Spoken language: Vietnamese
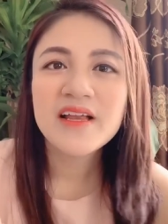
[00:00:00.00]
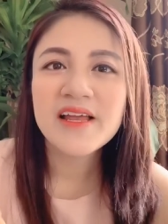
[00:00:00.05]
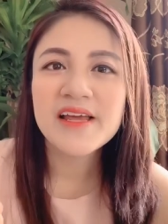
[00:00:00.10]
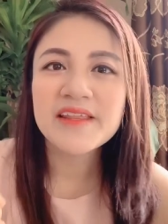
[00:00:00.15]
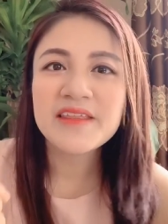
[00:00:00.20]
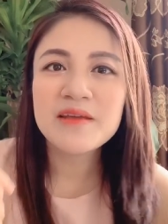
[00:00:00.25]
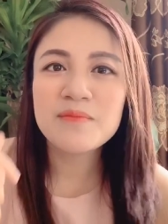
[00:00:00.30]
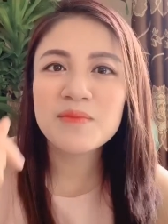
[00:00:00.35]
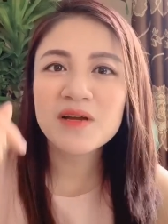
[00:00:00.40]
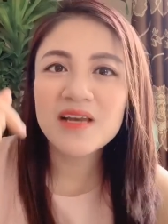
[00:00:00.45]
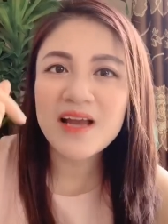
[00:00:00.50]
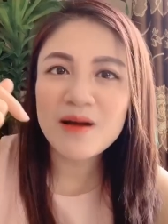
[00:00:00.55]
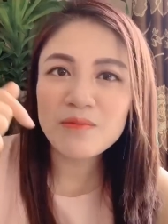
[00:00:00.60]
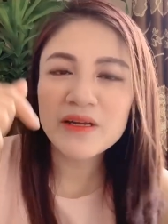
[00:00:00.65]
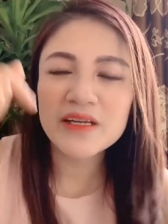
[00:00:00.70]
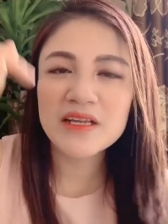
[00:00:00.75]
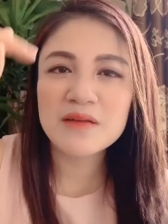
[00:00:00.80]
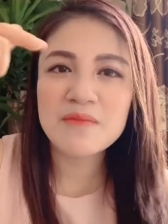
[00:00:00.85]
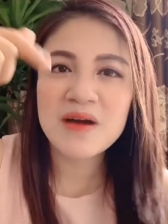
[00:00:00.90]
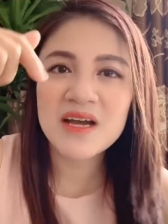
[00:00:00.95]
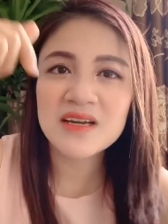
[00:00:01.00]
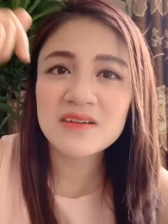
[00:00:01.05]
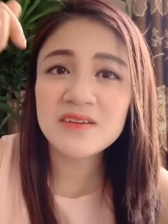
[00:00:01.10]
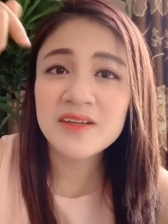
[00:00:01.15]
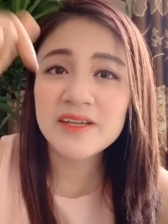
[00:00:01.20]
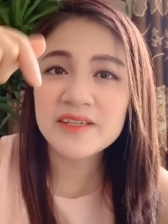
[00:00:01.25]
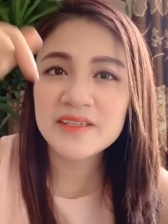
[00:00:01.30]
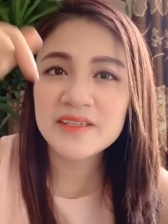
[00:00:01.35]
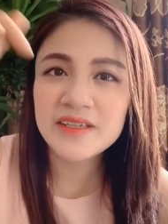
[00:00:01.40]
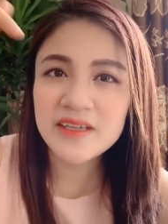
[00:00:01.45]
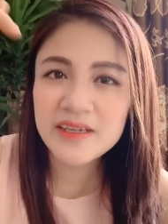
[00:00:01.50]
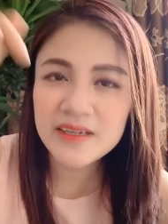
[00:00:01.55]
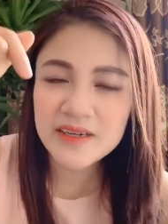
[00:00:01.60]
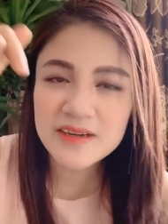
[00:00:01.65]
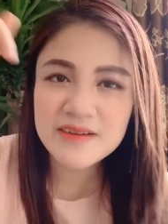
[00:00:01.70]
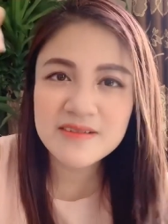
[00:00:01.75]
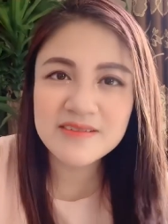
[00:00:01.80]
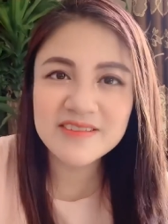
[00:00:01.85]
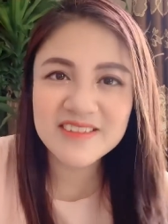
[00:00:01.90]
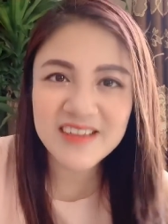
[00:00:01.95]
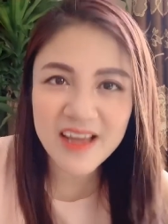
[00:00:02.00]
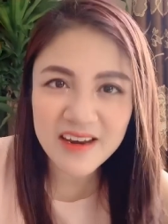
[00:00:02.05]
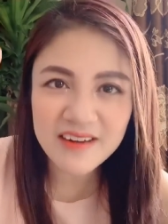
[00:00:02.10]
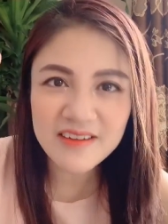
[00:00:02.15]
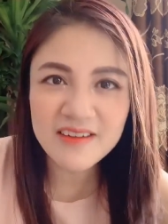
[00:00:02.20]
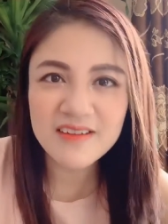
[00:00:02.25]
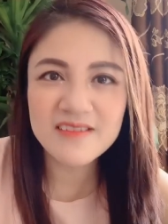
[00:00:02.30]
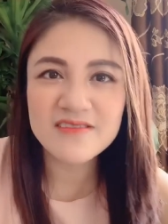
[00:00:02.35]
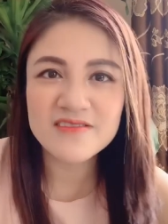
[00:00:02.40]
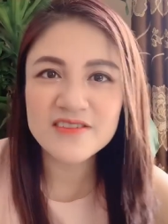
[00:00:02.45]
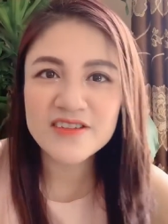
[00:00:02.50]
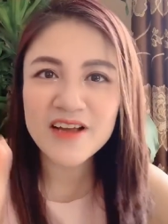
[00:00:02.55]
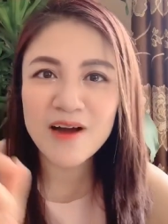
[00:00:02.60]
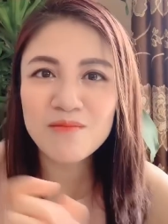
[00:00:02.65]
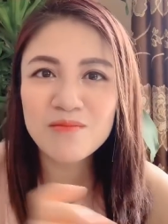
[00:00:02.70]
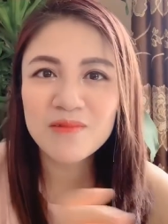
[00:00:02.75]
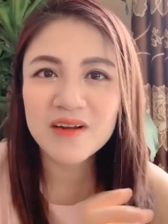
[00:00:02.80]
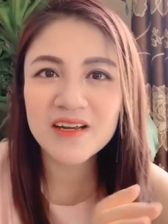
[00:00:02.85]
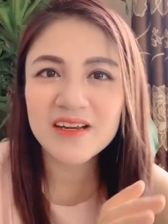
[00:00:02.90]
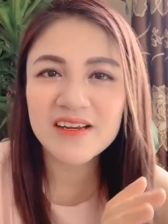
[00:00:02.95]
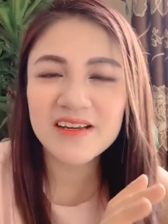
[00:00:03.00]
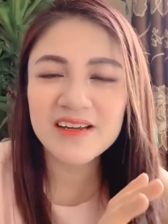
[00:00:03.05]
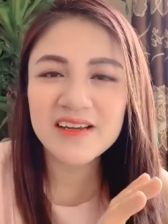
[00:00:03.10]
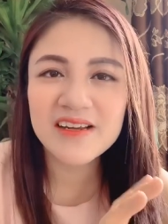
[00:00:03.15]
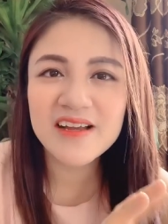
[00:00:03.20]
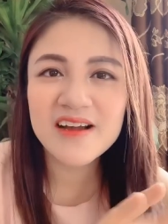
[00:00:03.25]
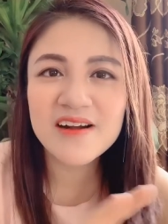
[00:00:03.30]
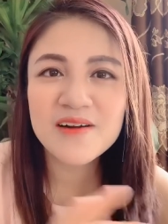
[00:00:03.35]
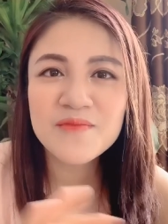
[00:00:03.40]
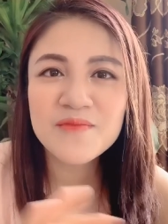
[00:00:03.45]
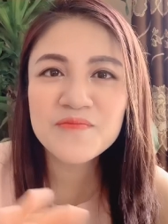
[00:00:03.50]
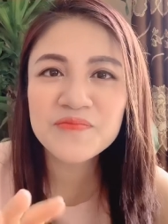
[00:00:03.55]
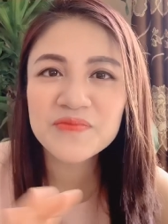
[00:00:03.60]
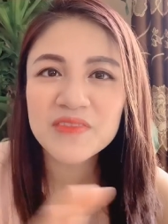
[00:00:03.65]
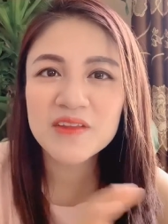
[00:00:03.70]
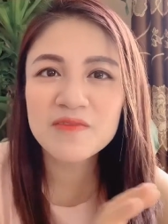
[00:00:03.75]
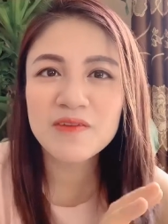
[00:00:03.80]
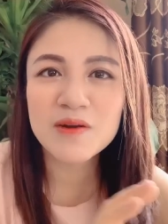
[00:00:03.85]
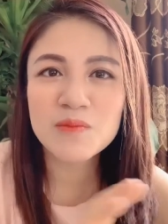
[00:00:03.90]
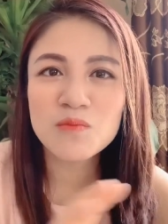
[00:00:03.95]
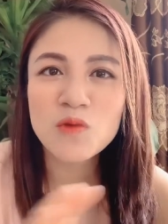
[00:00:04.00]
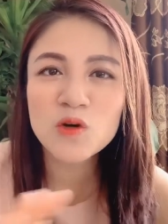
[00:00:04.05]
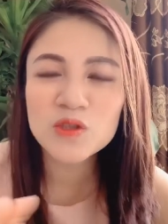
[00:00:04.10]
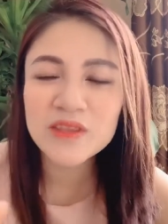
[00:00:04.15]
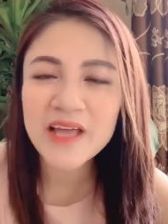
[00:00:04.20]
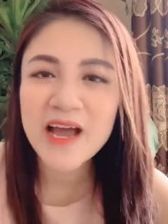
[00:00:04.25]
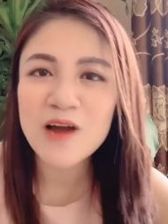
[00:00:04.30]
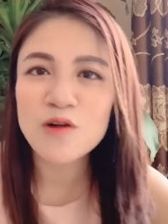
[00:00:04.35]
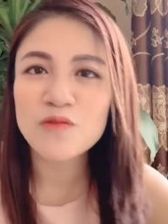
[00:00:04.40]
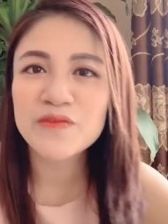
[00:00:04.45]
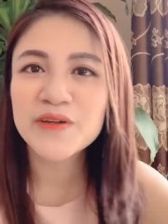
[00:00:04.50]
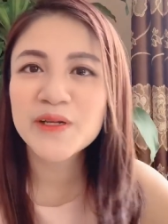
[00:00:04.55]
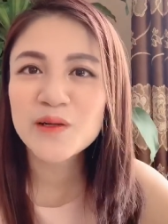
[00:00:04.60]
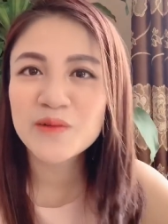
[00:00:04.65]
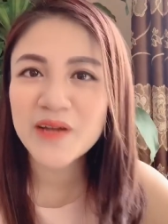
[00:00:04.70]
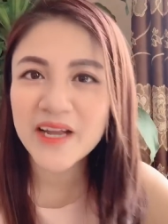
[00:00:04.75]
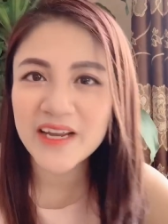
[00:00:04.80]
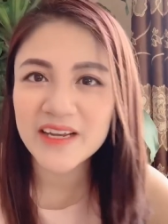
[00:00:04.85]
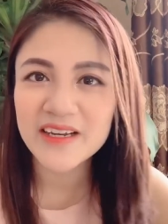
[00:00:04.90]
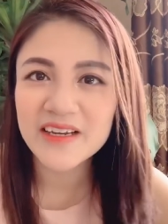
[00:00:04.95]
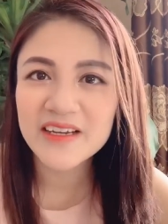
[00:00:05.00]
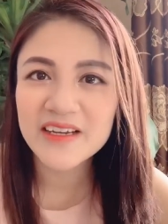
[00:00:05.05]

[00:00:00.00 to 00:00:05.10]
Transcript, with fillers: Đấy, thì blog ấy thì bạn có thể nhìn cái đường dẫn ở trong cái phần mô tả của video này.